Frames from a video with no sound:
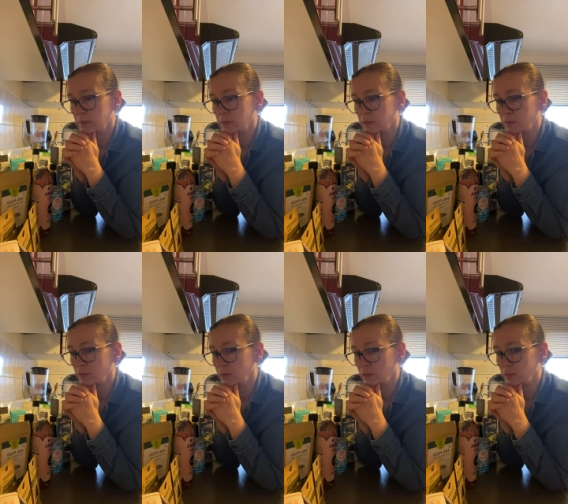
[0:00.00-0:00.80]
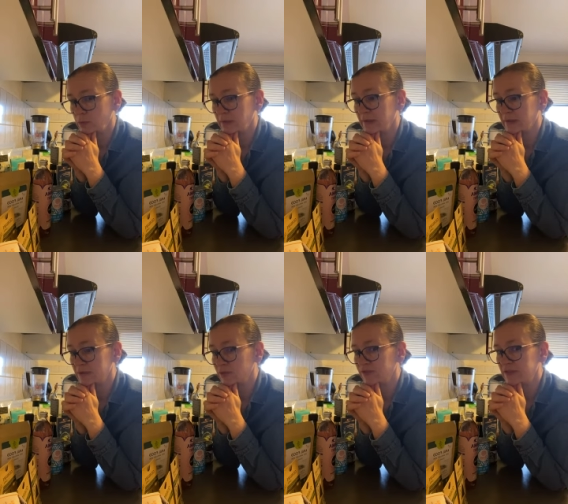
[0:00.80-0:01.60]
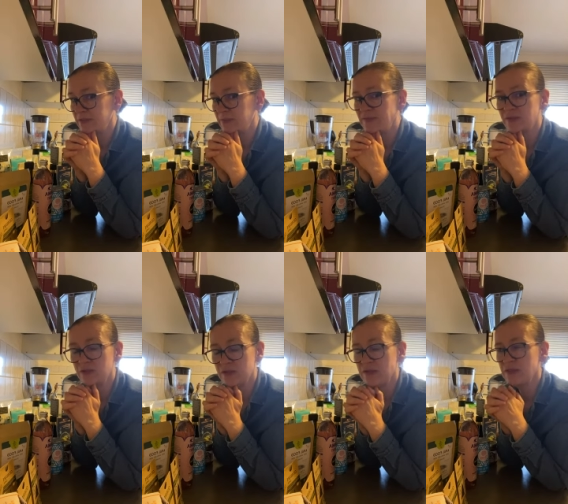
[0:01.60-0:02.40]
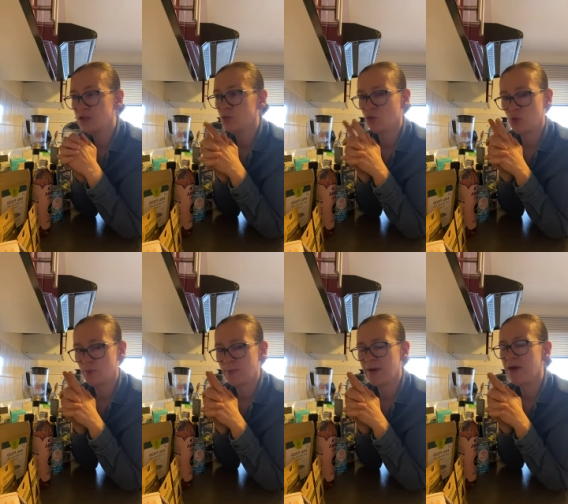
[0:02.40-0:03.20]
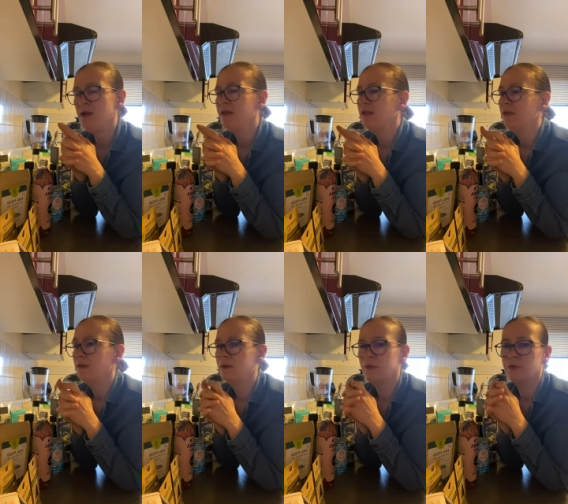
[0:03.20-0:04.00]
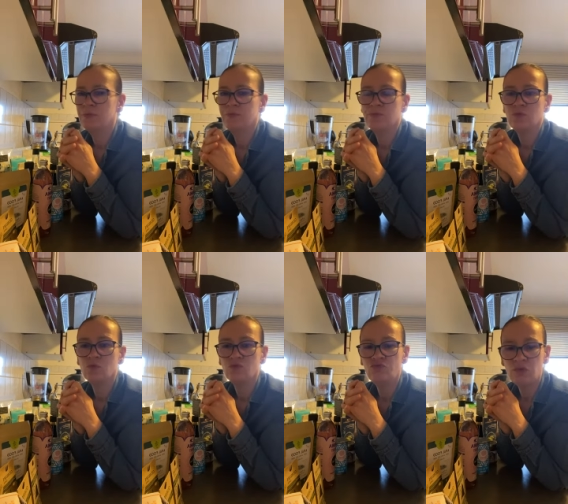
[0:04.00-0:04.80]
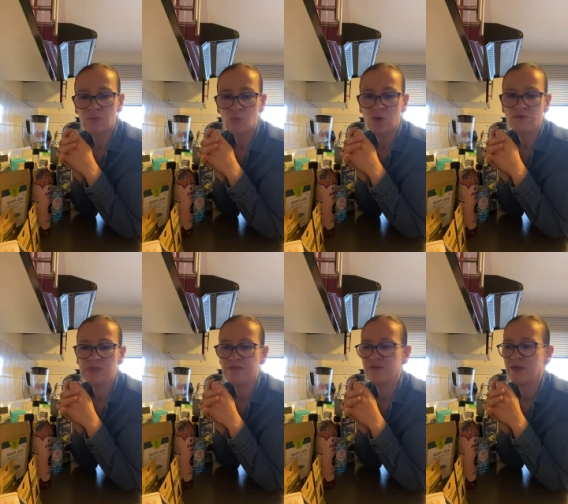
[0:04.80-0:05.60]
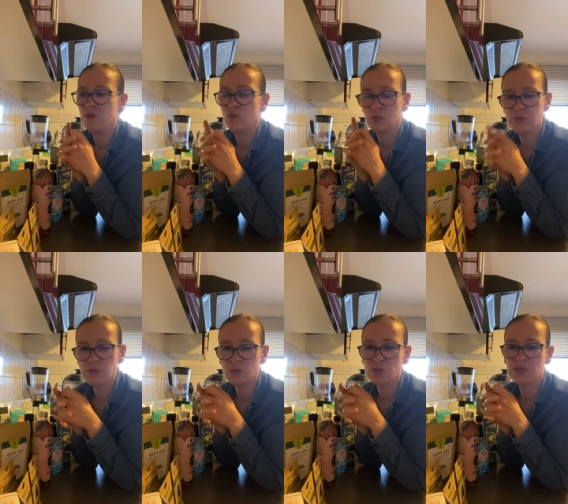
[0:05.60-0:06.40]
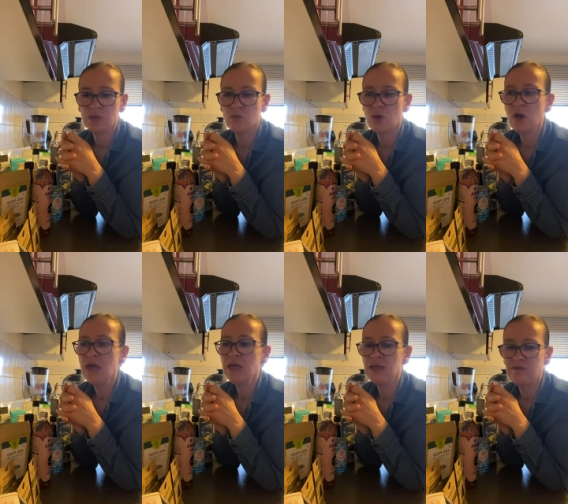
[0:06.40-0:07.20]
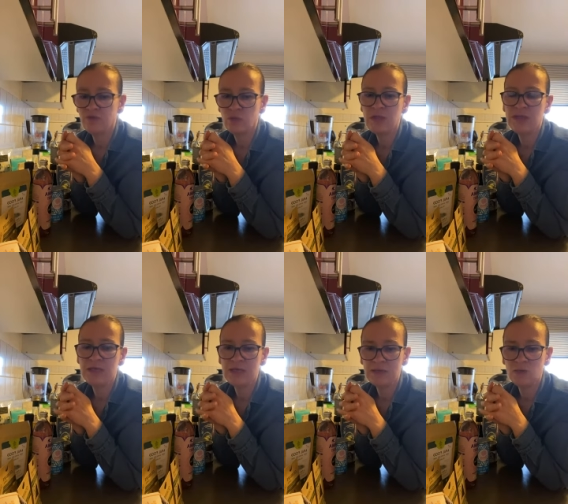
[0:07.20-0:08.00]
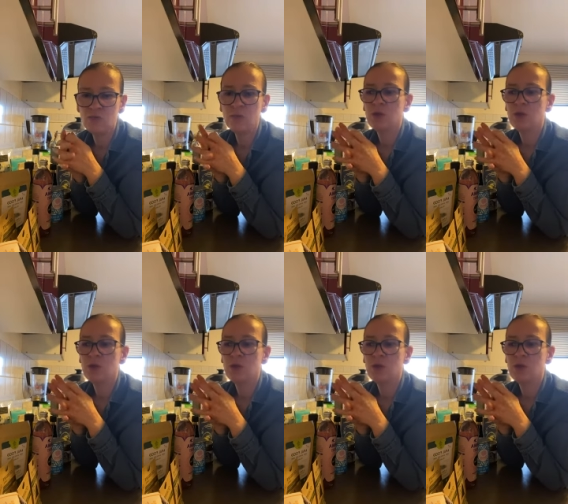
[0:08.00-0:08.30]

de Claire Sophie Pissenlit, si je ne me trompe pas. donc tous les mois, vous avez le premier jour de chaque mois les fruits et les légumes